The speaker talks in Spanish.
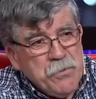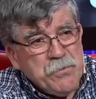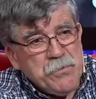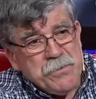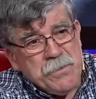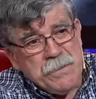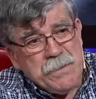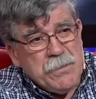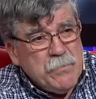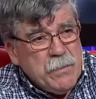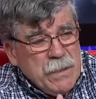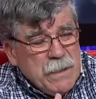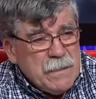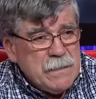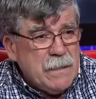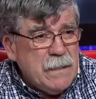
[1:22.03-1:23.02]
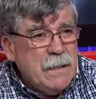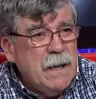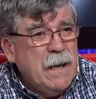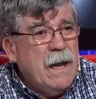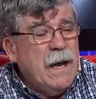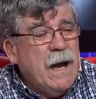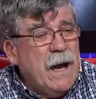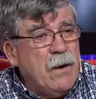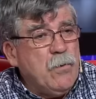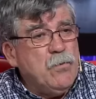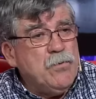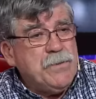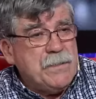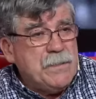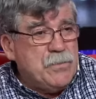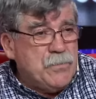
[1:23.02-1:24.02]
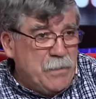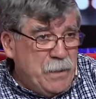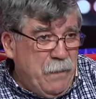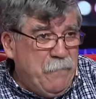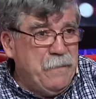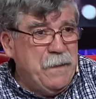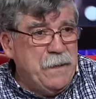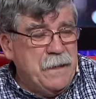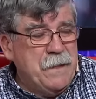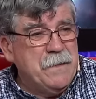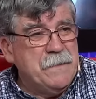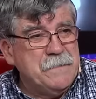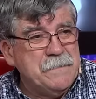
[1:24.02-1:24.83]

Entonces, eso hay que hacer ajustes, sintonía fina.